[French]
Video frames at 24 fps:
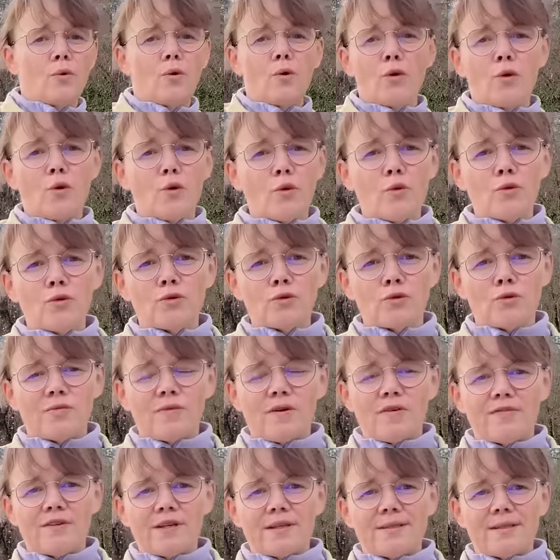en gros, ce qu'on
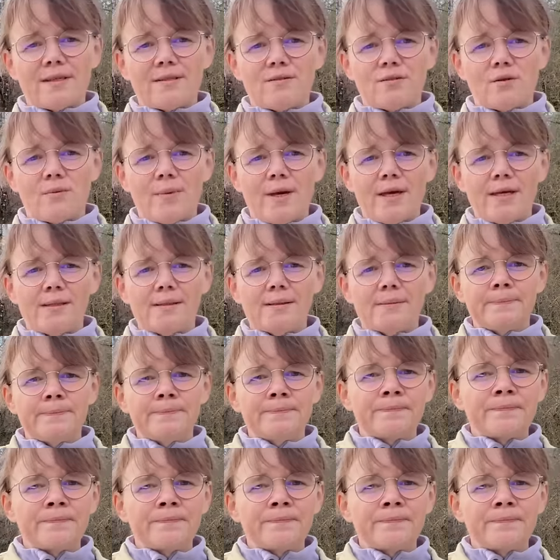va faire cette semaine.